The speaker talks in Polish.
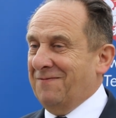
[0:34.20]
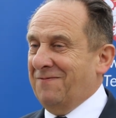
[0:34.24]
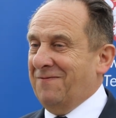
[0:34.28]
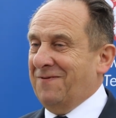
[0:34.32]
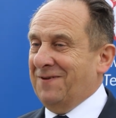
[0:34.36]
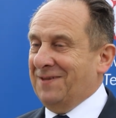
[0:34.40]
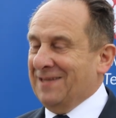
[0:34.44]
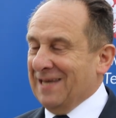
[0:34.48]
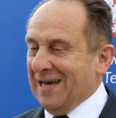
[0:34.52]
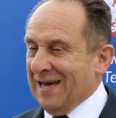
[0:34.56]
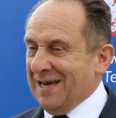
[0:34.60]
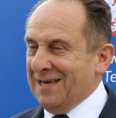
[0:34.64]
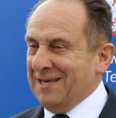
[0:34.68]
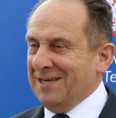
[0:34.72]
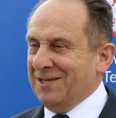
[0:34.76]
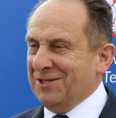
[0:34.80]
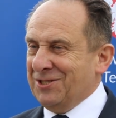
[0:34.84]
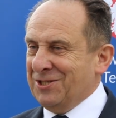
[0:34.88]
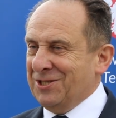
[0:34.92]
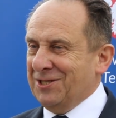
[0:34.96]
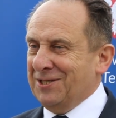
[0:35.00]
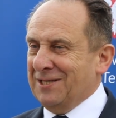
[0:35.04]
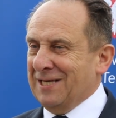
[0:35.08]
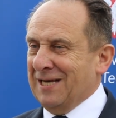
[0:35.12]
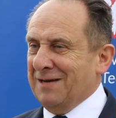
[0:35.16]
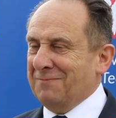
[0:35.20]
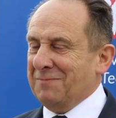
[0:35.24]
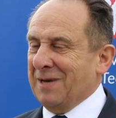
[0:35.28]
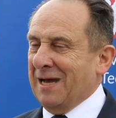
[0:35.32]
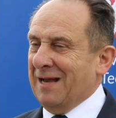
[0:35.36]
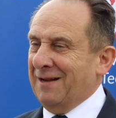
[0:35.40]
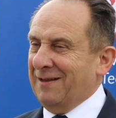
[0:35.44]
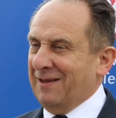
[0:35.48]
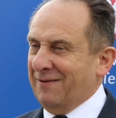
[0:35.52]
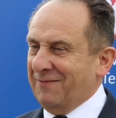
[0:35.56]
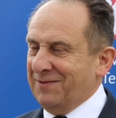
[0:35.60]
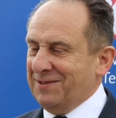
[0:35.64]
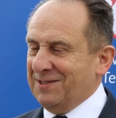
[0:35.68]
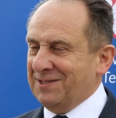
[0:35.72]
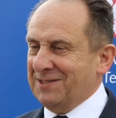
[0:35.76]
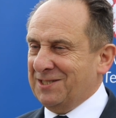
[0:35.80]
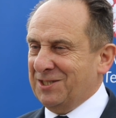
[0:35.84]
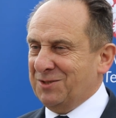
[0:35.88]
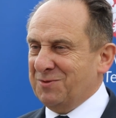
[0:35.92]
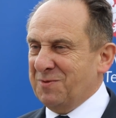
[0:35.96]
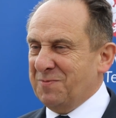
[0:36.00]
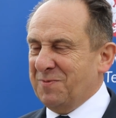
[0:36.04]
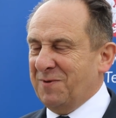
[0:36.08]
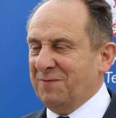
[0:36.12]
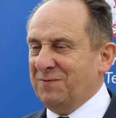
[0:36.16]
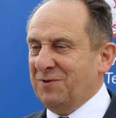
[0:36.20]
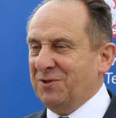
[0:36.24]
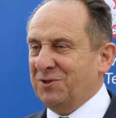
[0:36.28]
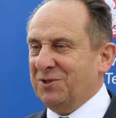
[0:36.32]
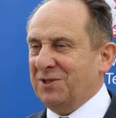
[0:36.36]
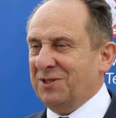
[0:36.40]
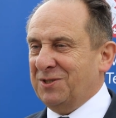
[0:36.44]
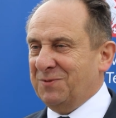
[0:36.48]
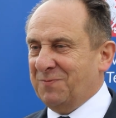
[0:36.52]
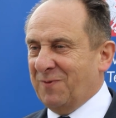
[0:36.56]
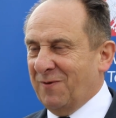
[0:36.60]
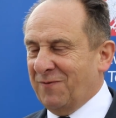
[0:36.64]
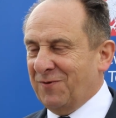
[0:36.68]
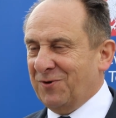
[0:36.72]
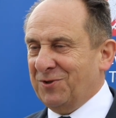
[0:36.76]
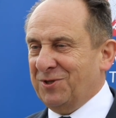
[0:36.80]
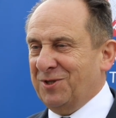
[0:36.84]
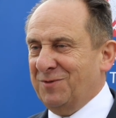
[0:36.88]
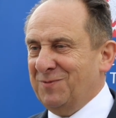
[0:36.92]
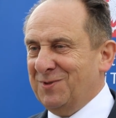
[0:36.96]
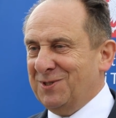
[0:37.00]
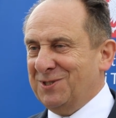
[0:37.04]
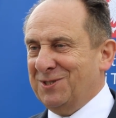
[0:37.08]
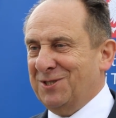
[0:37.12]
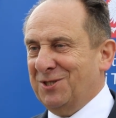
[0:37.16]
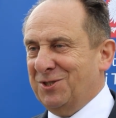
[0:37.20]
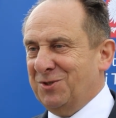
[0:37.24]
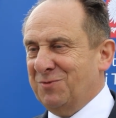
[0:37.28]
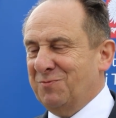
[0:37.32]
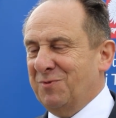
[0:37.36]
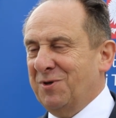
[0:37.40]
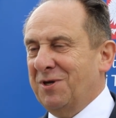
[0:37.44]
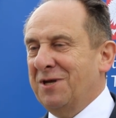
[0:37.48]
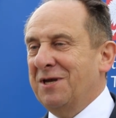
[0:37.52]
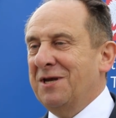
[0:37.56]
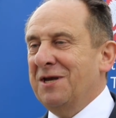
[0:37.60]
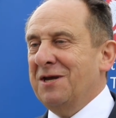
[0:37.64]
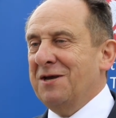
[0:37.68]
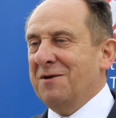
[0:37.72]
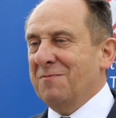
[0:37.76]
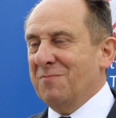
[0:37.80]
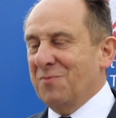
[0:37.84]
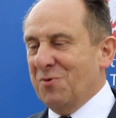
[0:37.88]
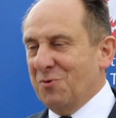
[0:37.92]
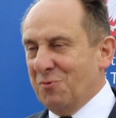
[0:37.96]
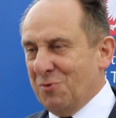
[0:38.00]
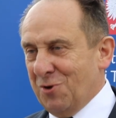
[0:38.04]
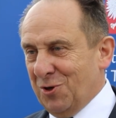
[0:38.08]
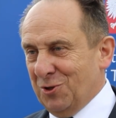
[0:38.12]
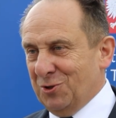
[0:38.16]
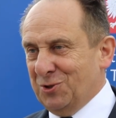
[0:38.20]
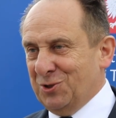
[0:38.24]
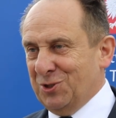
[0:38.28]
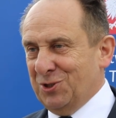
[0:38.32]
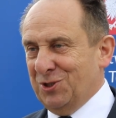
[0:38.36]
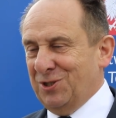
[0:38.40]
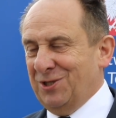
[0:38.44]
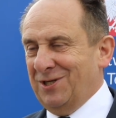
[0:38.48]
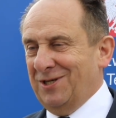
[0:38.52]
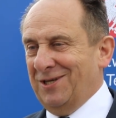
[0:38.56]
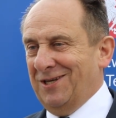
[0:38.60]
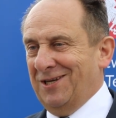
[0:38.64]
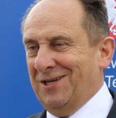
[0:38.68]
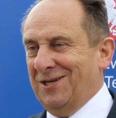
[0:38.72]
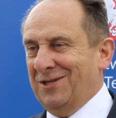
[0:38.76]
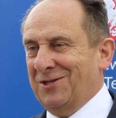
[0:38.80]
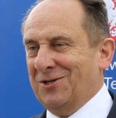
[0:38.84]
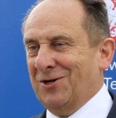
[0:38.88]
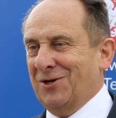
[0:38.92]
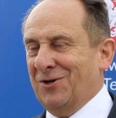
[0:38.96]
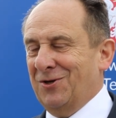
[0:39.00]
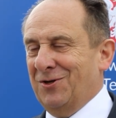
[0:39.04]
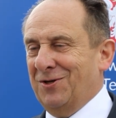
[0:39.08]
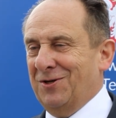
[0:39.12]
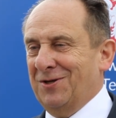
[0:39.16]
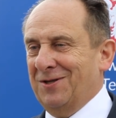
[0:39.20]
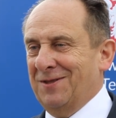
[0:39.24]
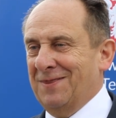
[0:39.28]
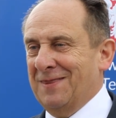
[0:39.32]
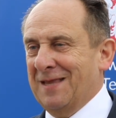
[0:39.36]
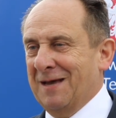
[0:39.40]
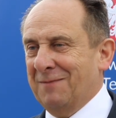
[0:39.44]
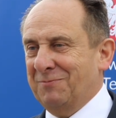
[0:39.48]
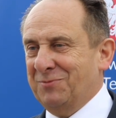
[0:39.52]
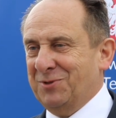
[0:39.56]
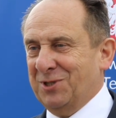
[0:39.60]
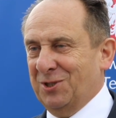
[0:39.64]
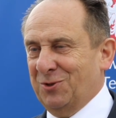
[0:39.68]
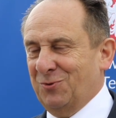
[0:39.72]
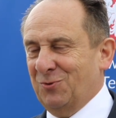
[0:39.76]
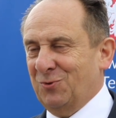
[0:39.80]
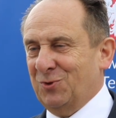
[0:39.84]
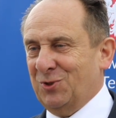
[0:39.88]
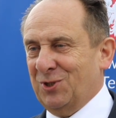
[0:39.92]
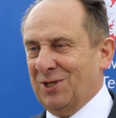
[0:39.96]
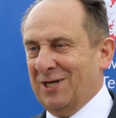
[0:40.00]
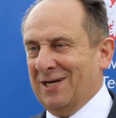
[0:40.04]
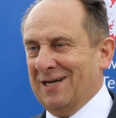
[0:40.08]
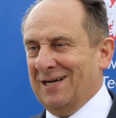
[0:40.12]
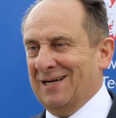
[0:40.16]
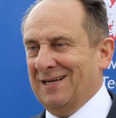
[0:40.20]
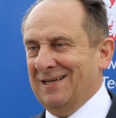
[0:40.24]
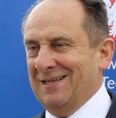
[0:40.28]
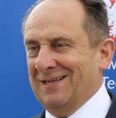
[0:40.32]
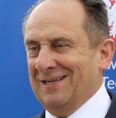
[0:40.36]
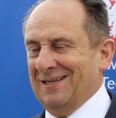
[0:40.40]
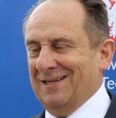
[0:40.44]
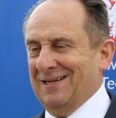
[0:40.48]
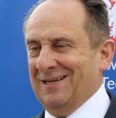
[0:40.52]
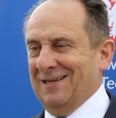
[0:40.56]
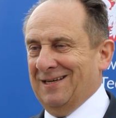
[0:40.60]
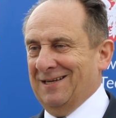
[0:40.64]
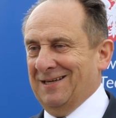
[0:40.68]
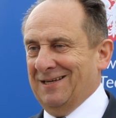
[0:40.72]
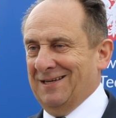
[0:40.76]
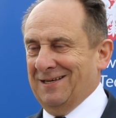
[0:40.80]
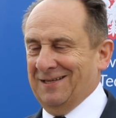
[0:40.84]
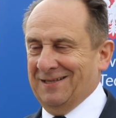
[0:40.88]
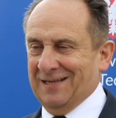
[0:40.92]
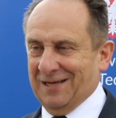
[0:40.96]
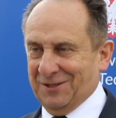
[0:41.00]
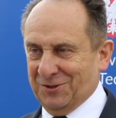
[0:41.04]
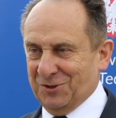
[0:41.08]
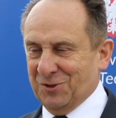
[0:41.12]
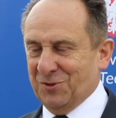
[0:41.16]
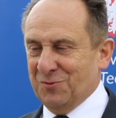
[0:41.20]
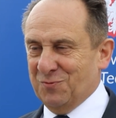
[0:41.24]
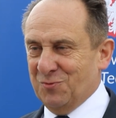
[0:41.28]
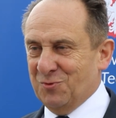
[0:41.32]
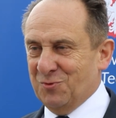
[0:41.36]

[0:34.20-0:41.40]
Wydaje się nam, ale nawet jesteśmy pewni, że z powrotem jesteśmy młodzi i to nam przedłuża e, naszą